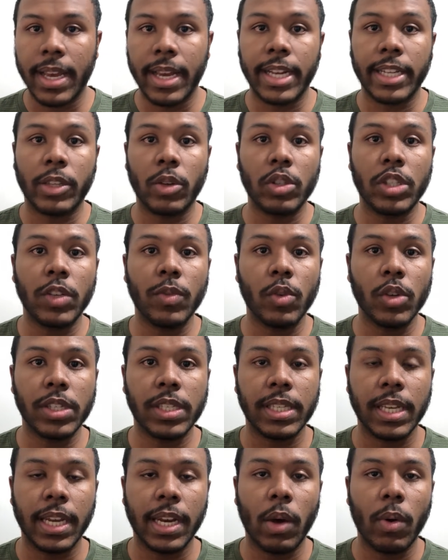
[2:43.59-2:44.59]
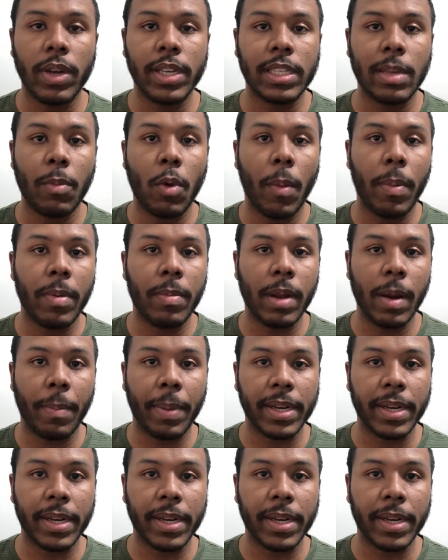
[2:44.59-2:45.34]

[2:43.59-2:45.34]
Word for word: Então, se você não recebeu a primeira